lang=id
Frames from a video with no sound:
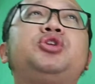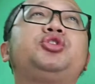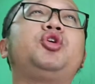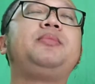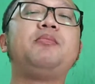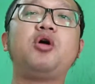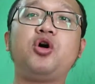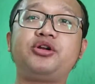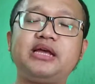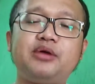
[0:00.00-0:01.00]
soto mie
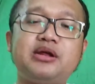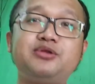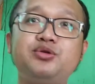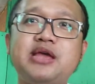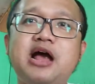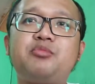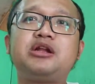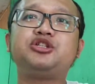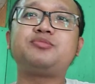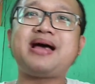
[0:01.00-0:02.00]
bogornya udah dulu ya aku
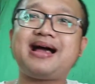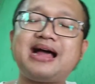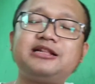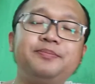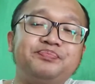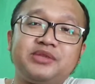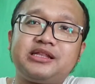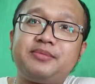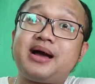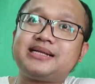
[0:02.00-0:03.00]
mau lanjut makan
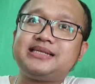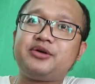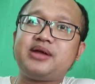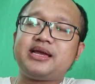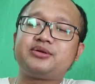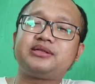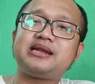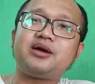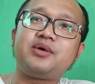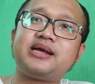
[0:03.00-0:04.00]
terima kasih ya udah
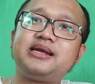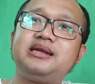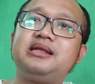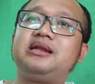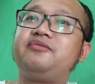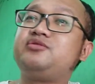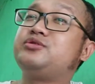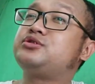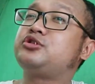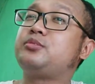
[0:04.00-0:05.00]
ngikutin aku hari ini
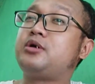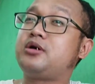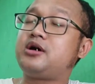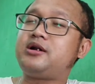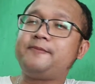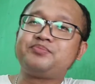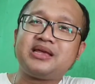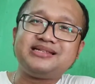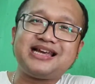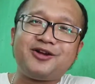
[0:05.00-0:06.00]
review soto bogor
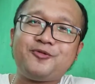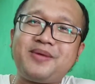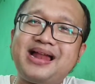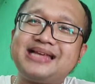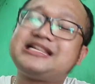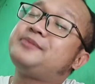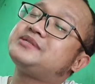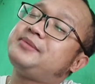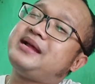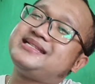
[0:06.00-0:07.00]
jangan lupa like
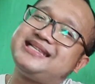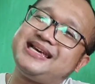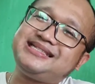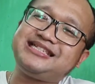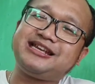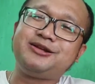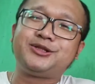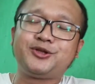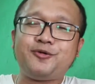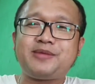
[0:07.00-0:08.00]
subscribe dan share dan
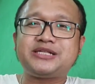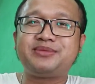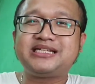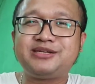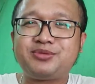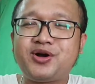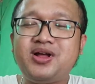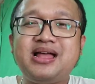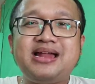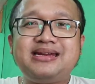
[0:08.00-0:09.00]
youtube mas Bresimo
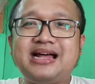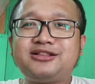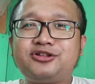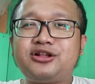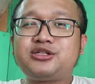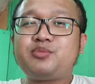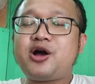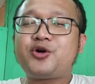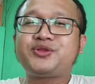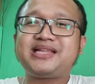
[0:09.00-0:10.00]
dan tonton
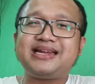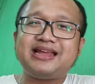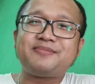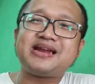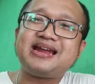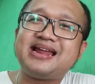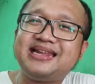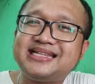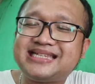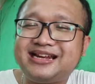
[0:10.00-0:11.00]
semua konten yang berada
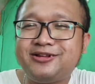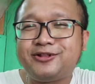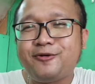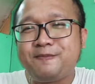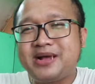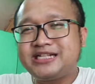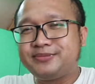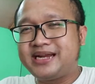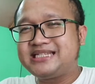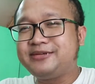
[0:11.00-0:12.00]
di channel YouTube Mas
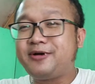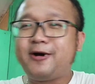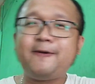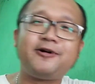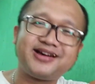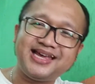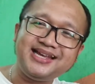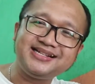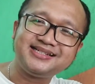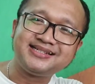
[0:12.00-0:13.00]
Subresimo. Oke? Okay?
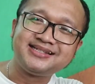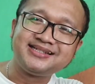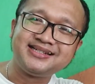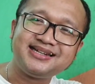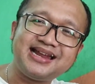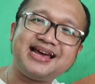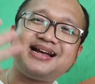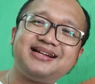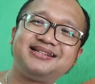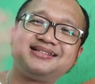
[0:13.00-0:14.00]

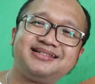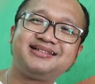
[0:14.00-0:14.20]
Dadah.